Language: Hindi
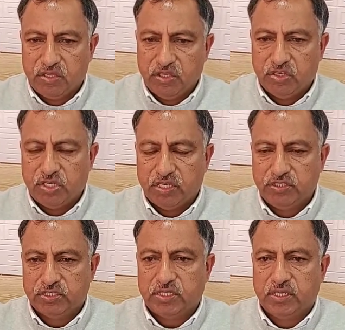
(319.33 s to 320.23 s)
ये
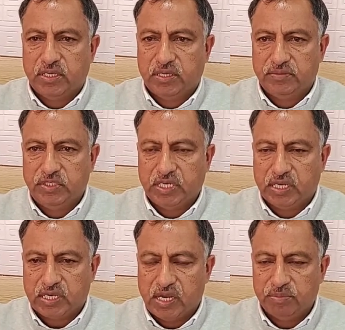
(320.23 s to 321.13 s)
जिस
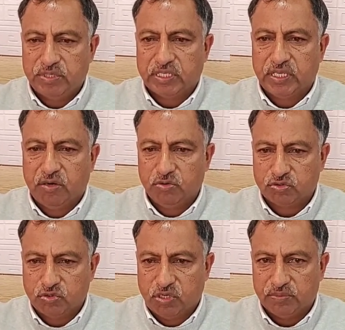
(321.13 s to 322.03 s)
जगह काम करना
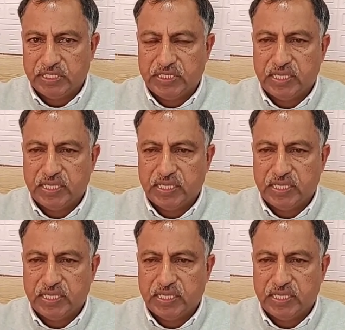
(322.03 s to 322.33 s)
उसको हमने